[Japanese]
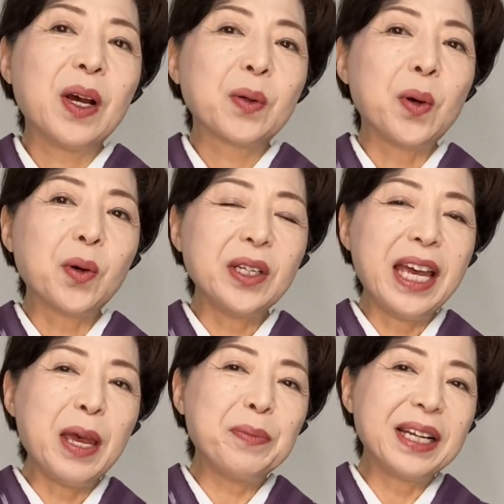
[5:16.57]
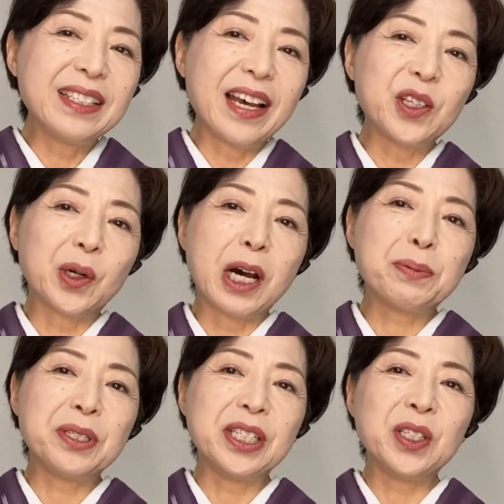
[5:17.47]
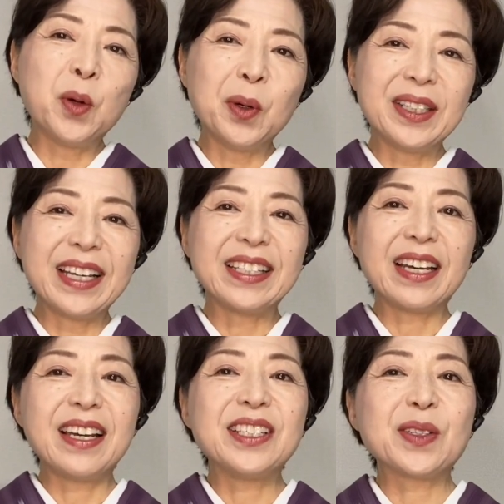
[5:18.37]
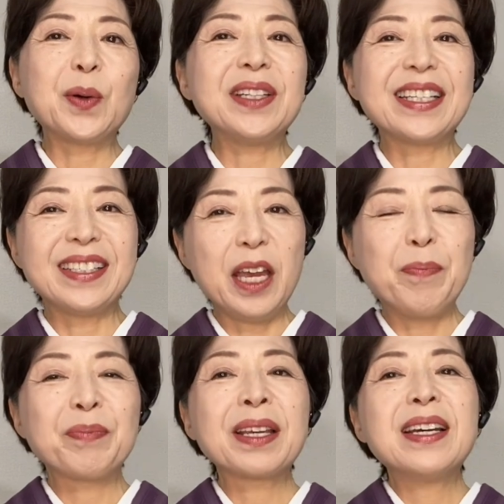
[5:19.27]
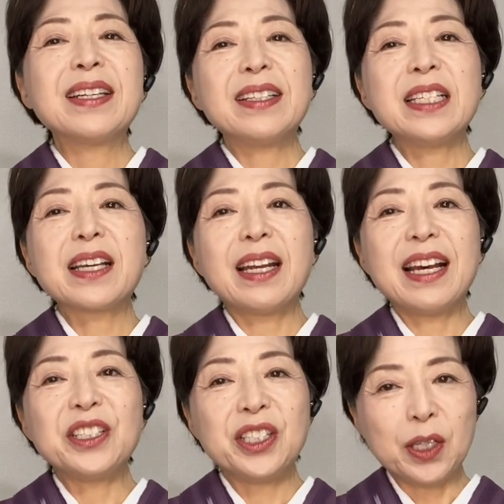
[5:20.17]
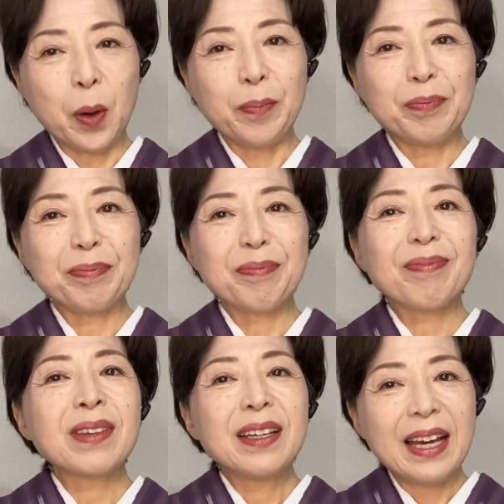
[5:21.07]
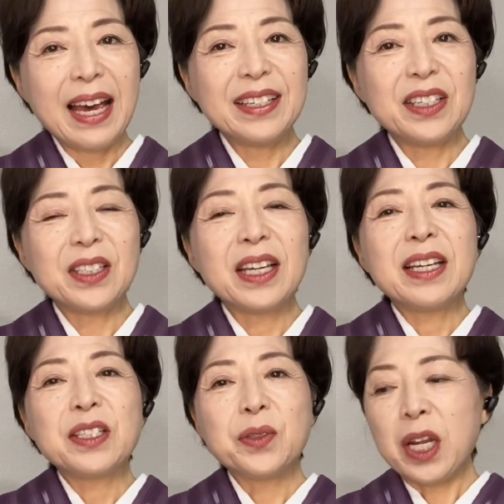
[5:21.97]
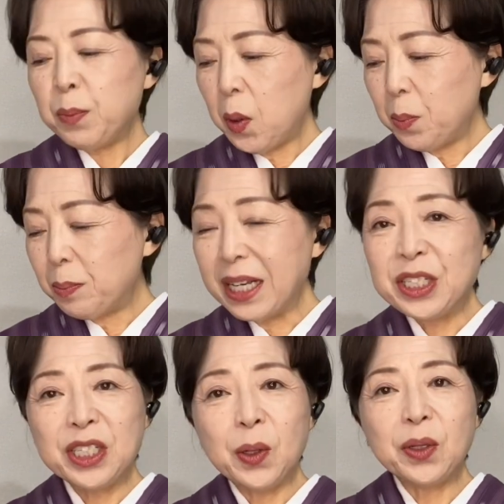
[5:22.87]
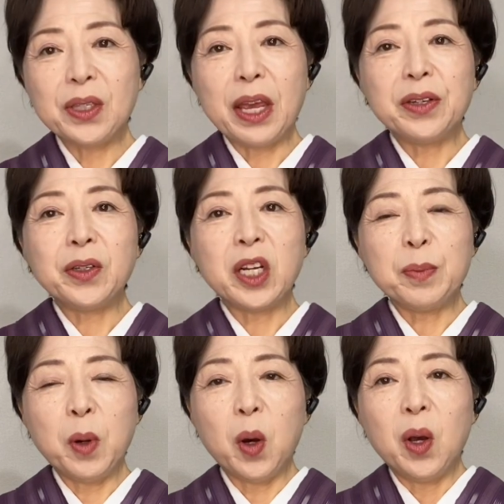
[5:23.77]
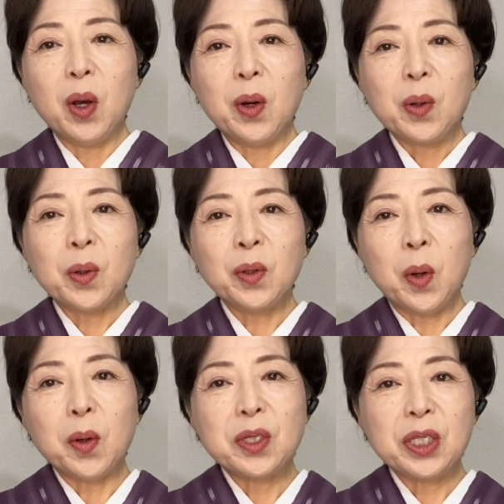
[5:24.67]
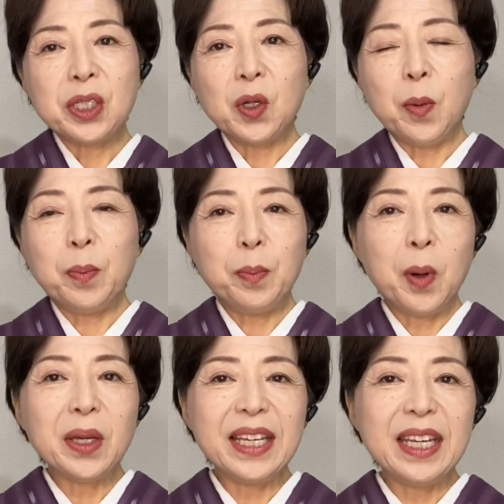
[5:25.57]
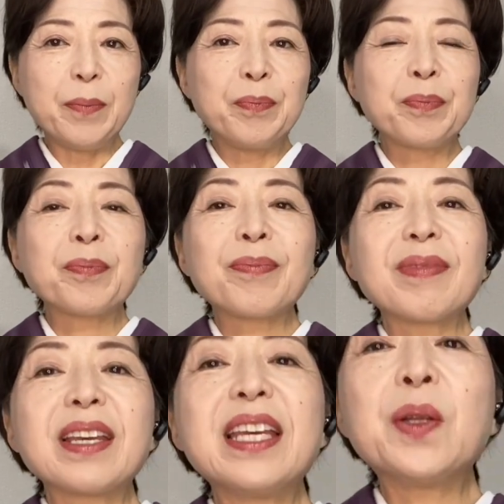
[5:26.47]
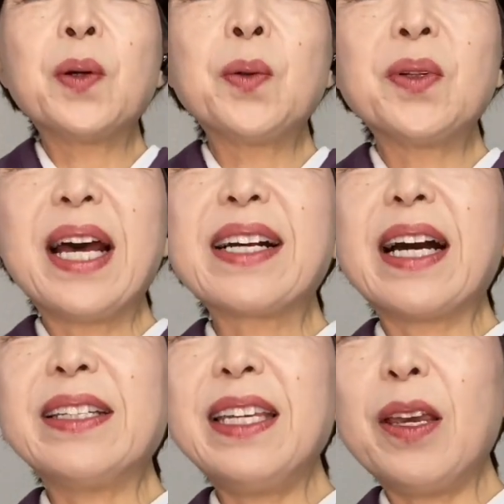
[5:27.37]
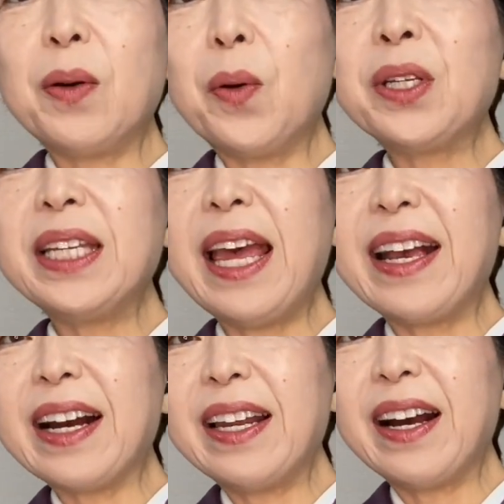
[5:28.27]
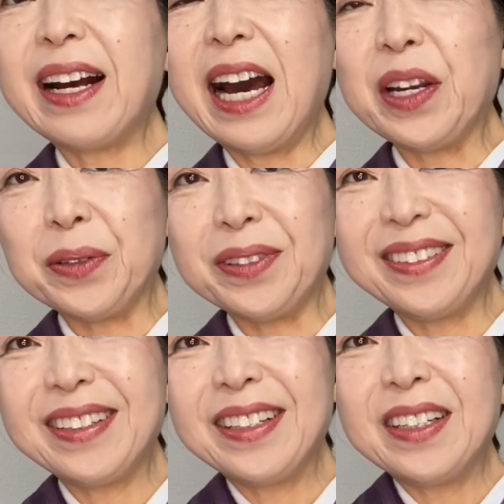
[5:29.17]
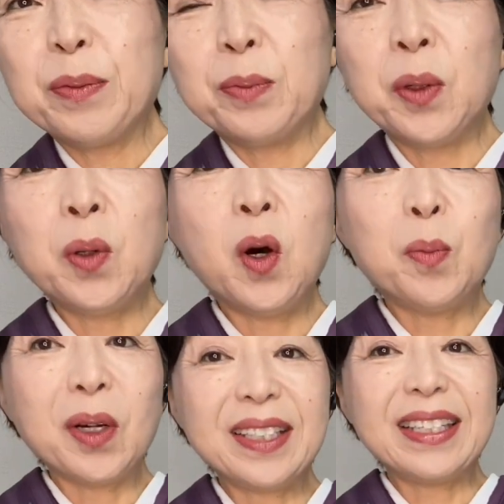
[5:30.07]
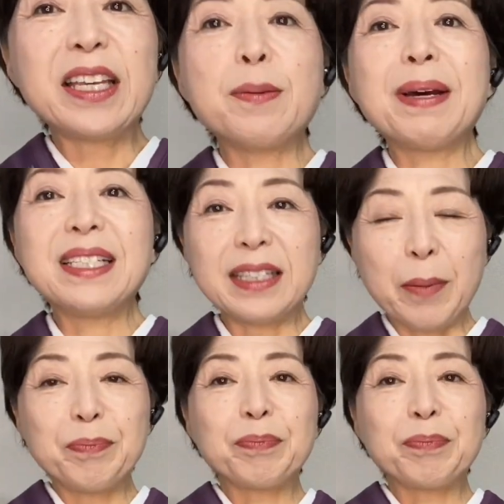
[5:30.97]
ここで紫とか藤色持ってきたらしつこいですね。ですから白。はい。それも真っ白っていうよりも、この白っぽい色の中に織りで柄があるものを持ってきました。